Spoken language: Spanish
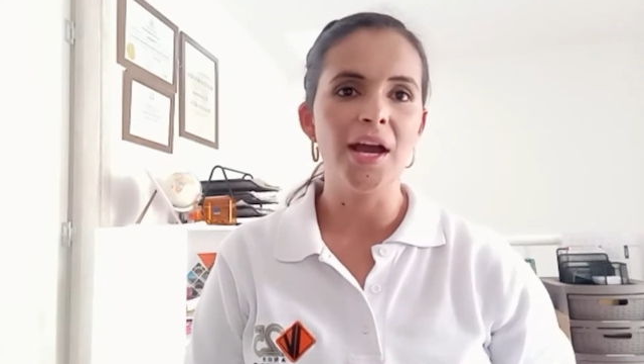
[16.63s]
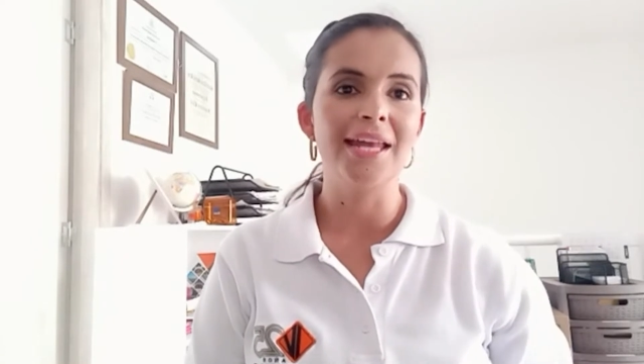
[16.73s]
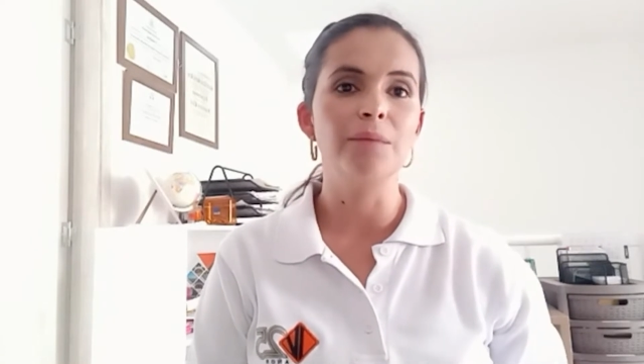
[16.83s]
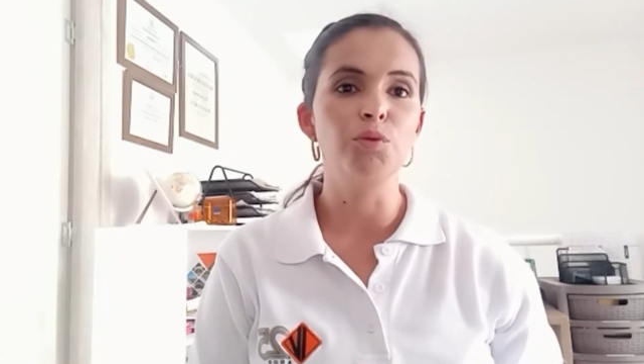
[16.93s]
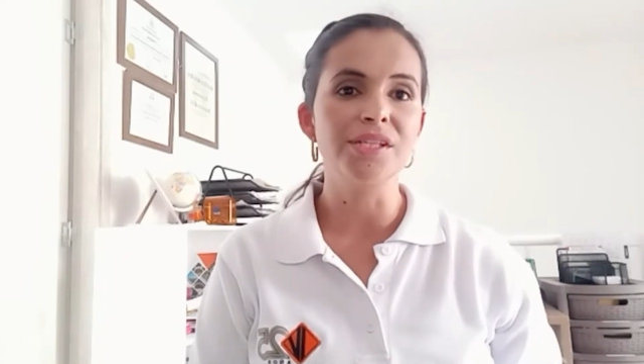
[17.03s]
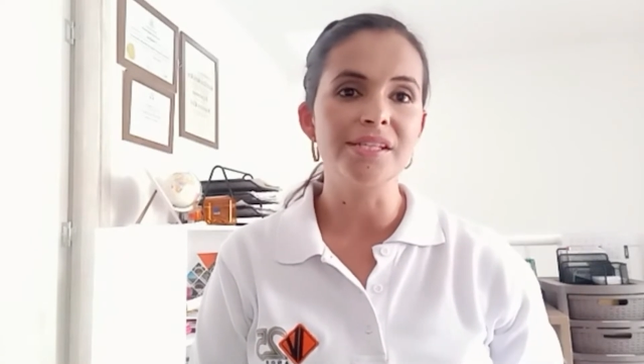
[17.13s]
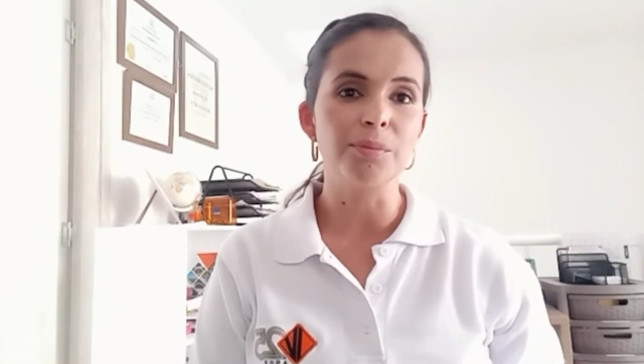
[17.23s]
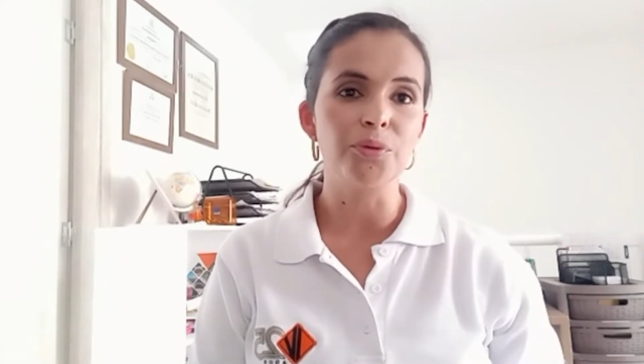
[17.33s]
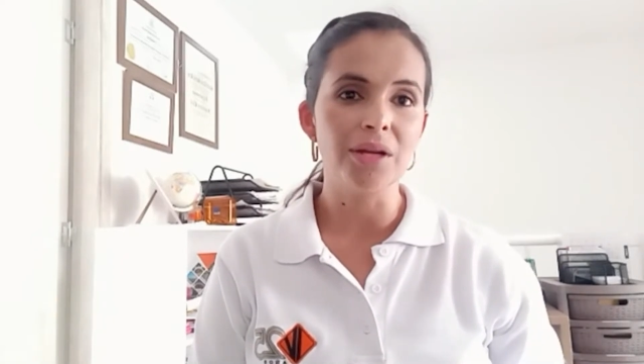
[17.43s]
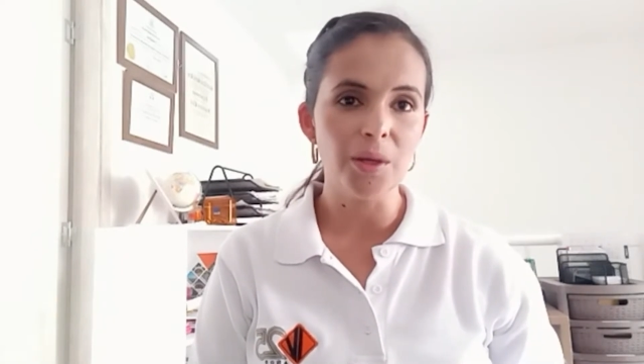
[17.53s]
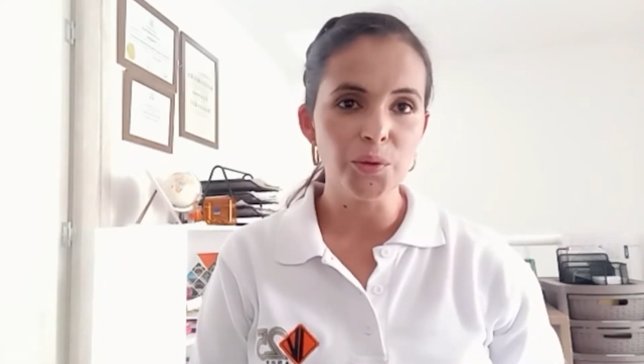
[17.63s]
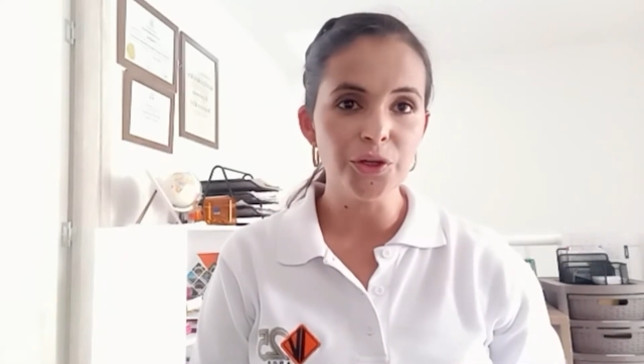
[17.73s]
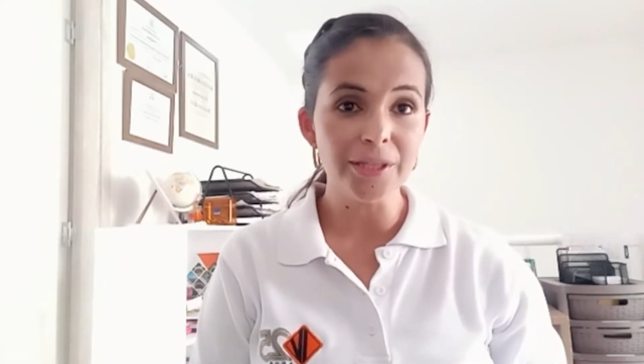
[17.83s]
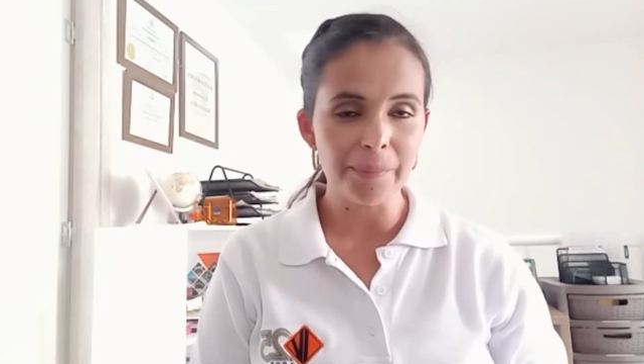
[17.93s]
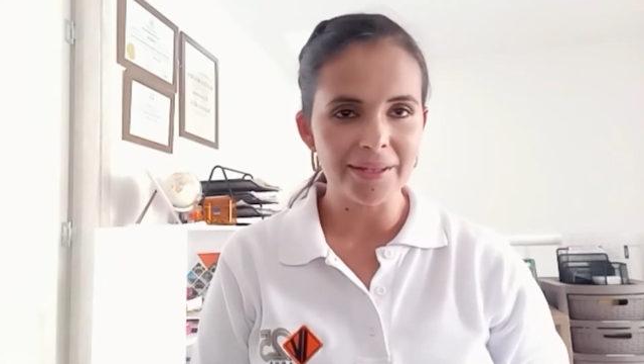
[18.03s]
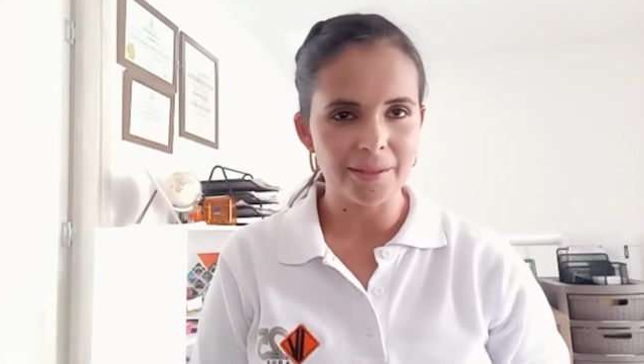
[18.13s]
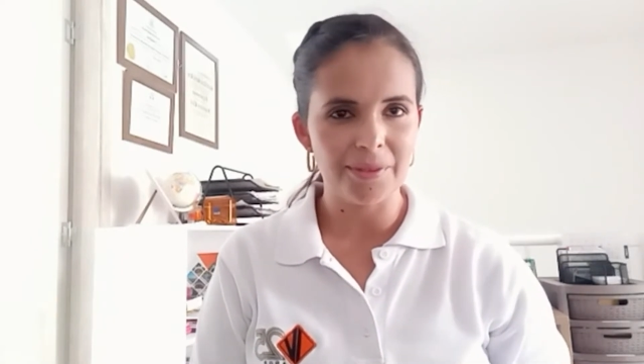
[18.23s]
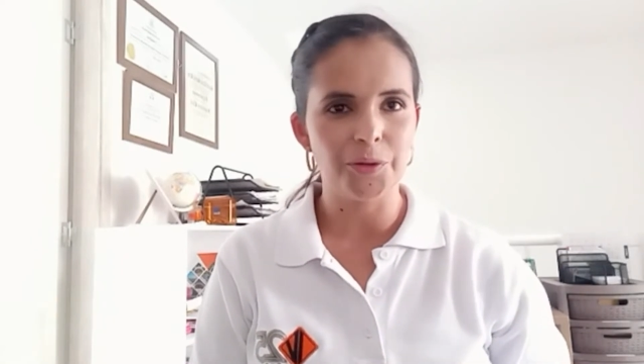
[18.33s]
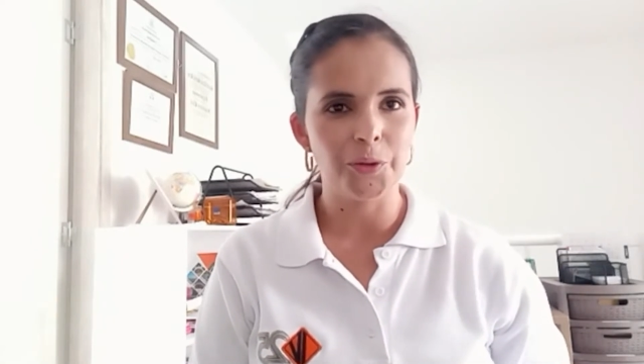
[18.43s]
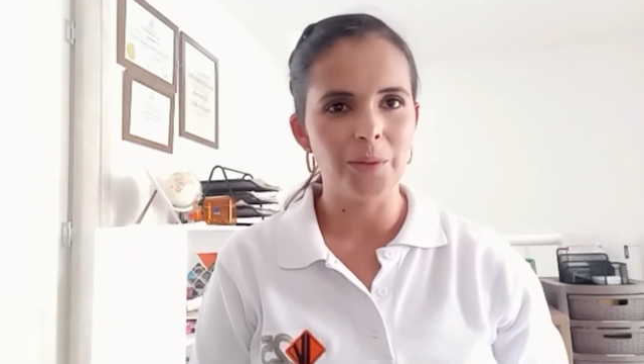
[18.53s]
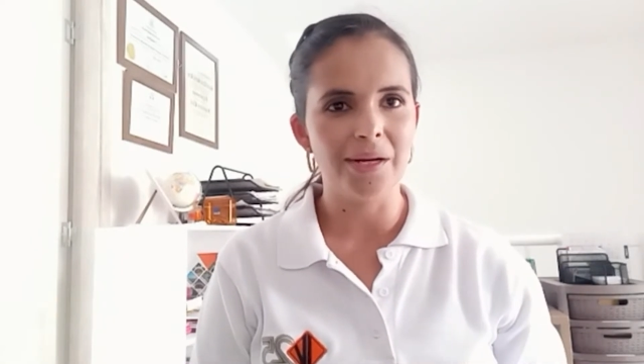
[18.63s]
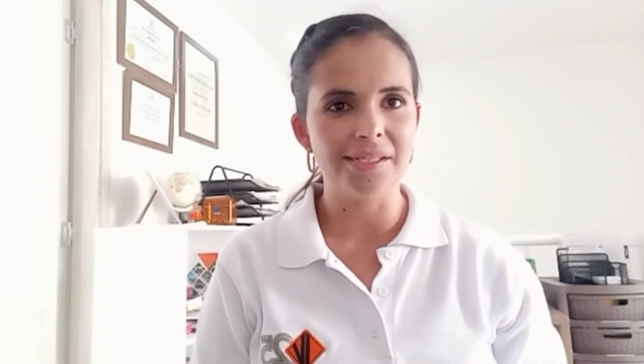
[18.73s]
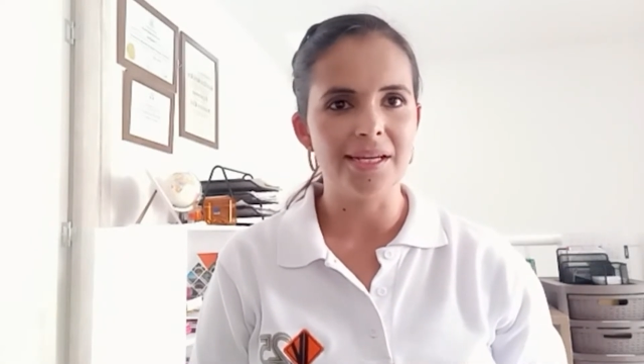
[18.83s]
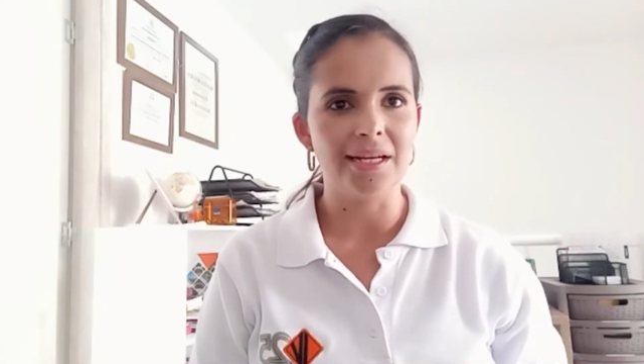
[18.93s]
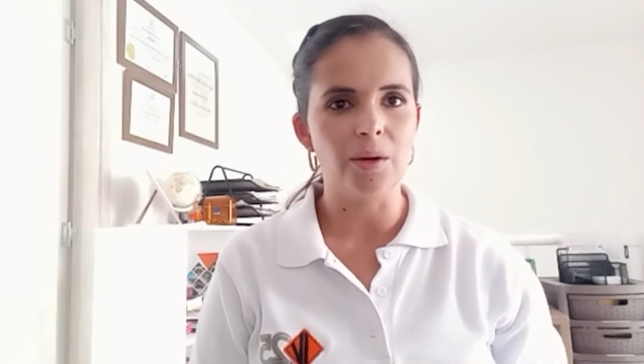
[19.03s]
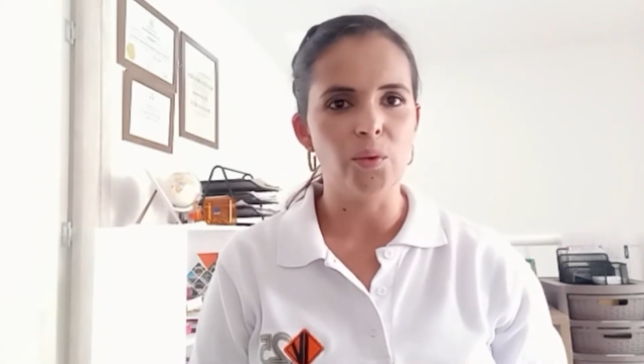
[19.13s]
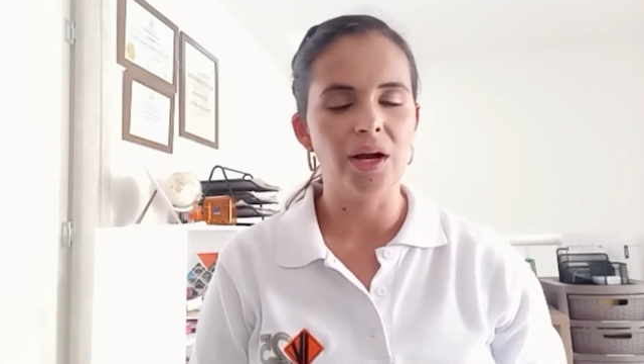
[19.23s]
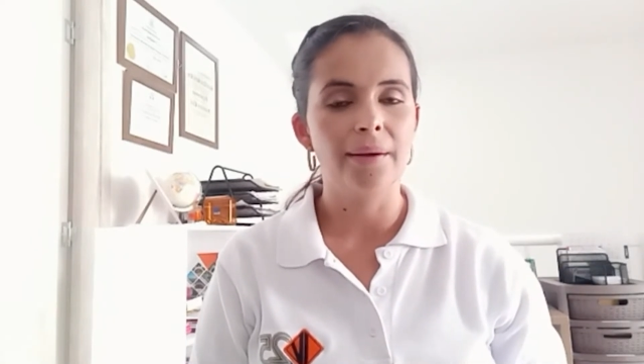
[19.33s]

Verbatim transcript: en el municipio de La Unión, departamento del Valle del Cauca.